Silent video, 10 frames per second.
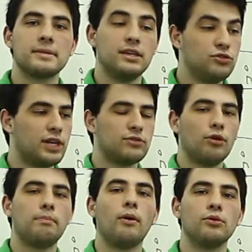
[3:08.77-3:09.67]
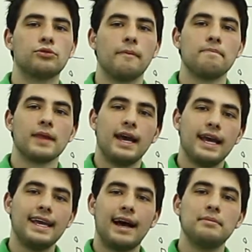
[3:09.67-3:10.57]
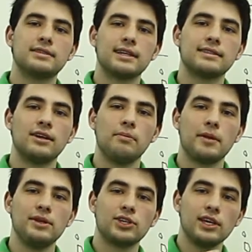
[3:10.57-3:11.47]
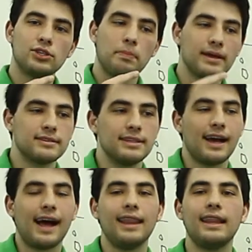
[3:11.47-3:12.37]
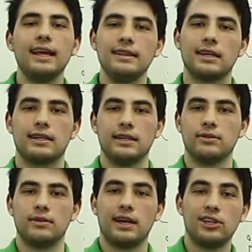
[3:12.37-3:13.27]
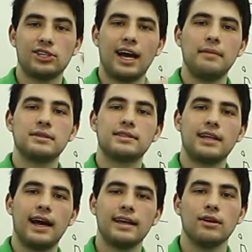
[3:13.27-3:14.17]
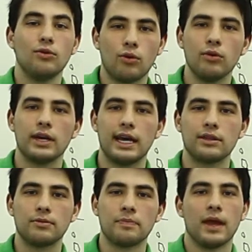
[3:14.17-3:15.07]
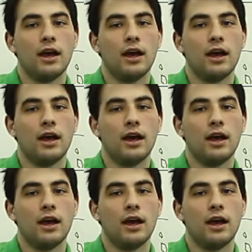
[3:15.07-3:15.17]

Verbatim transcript: Iam direto ao ponto. E a abstração permite que a gente pense além daquilo, a gente abstraia o concreto.